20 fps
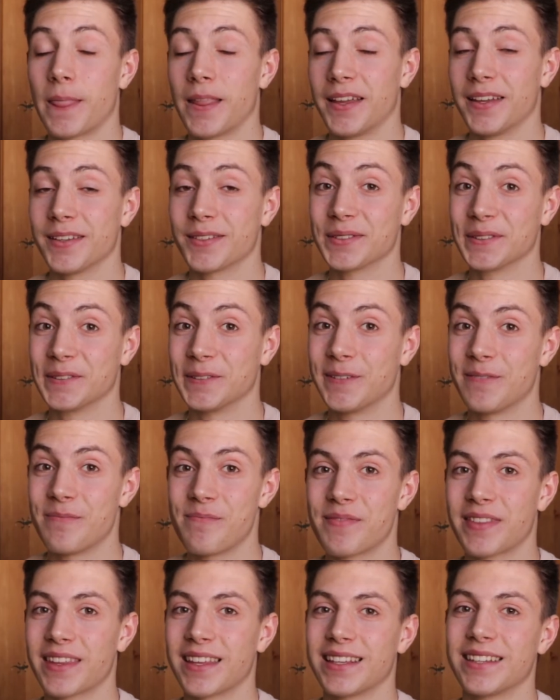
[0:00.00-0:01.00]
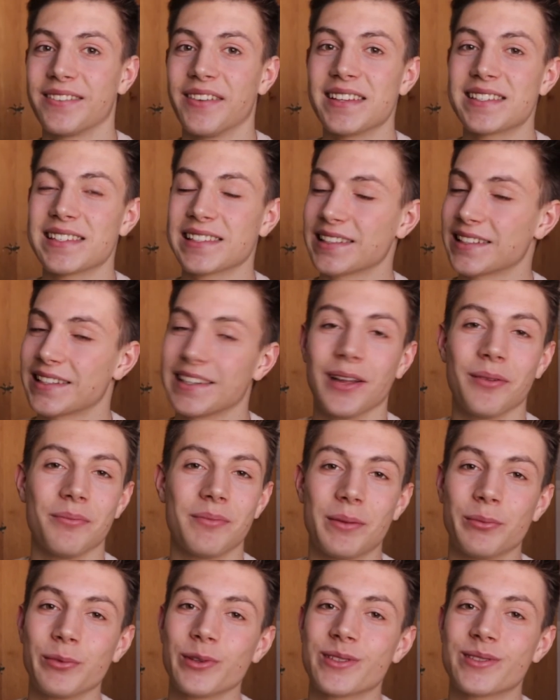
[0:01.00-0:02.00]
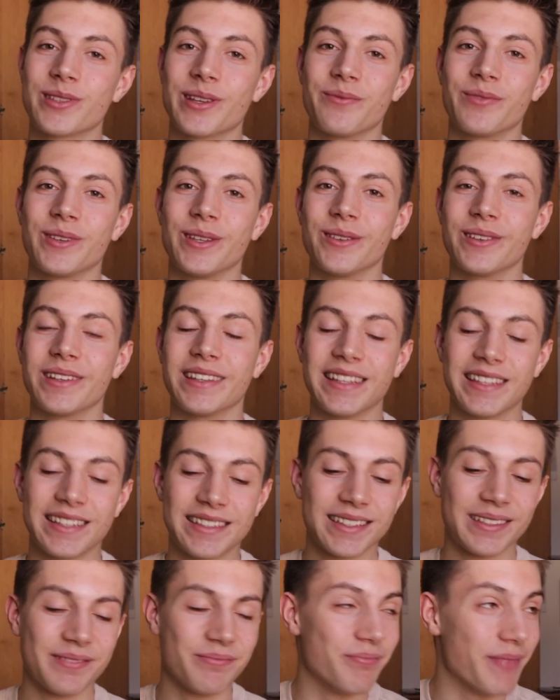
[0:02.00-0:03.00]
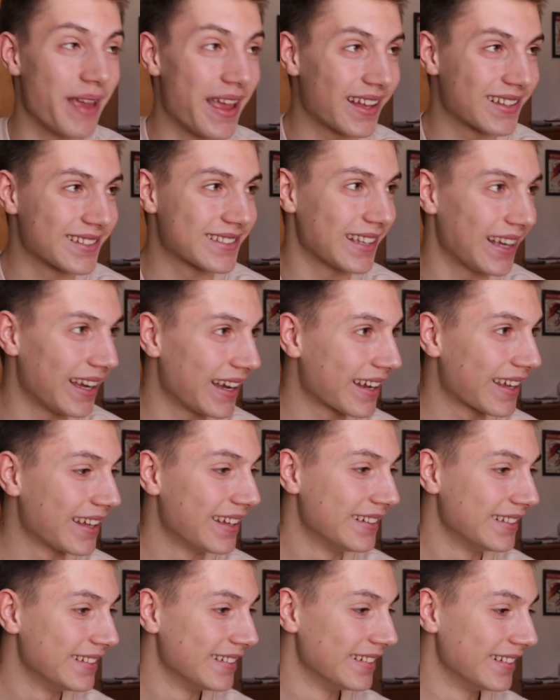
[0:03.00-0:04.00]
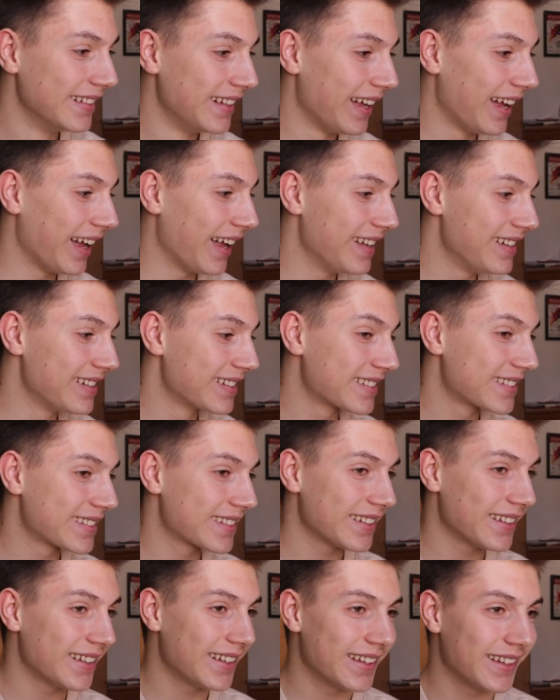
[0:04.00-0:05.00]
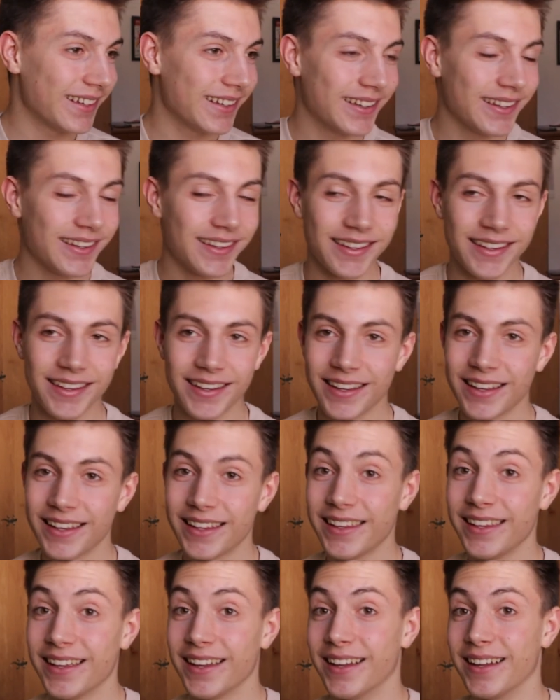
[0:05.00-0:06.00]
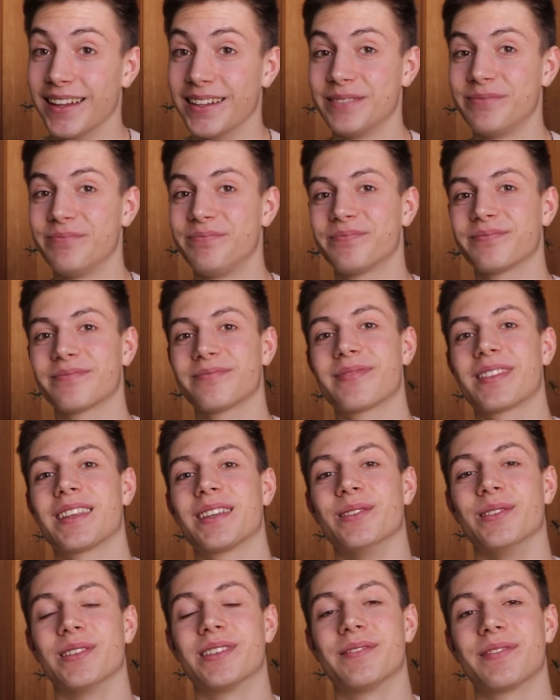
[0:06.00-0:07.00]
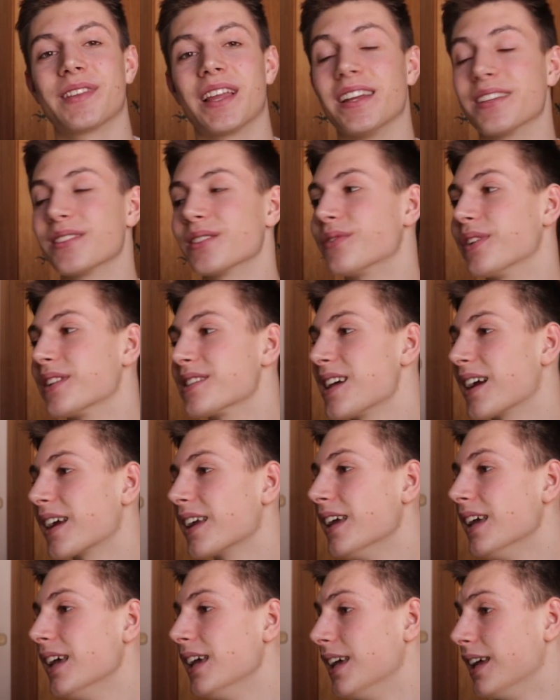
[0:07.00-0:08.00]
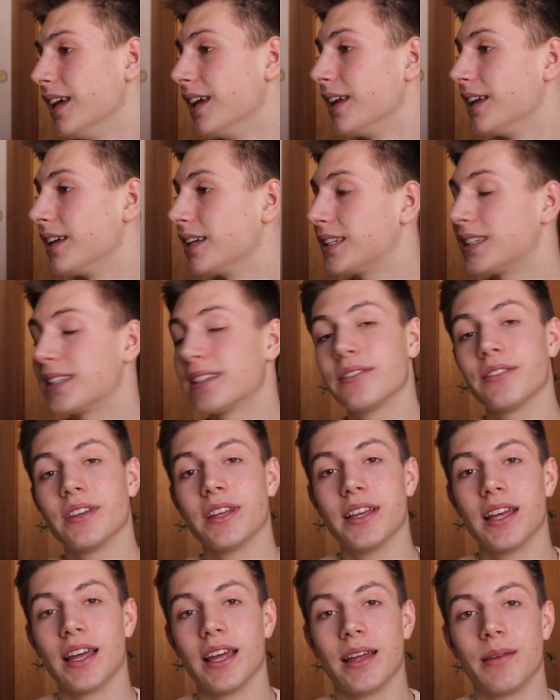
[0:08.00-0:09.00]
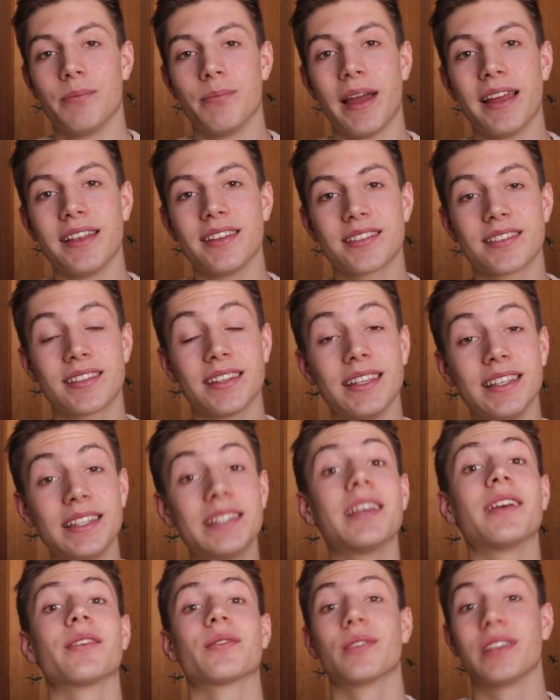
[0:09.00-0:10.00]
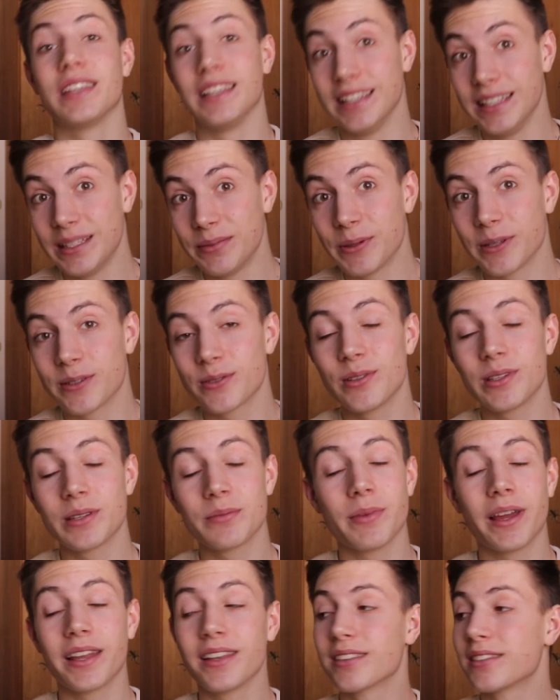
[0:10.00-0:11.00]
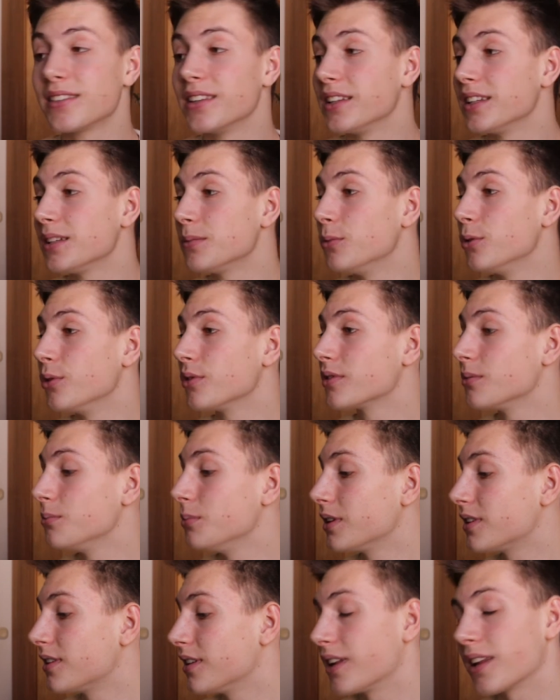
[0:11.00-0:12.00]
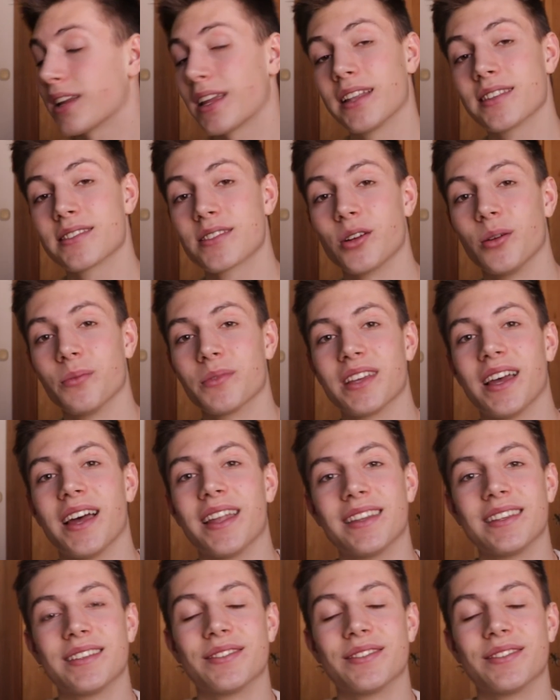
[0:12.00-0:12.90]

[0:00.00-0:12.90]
Also, ich weiß nicht, ich glaube, man muss zu dem Video nicht mehr sagen als, äh, ja, gut. Also ich würde sagen, ich äh, meine das ich, also ich persönlich meine das hier nicht böse mit den ganzen Kommentaren.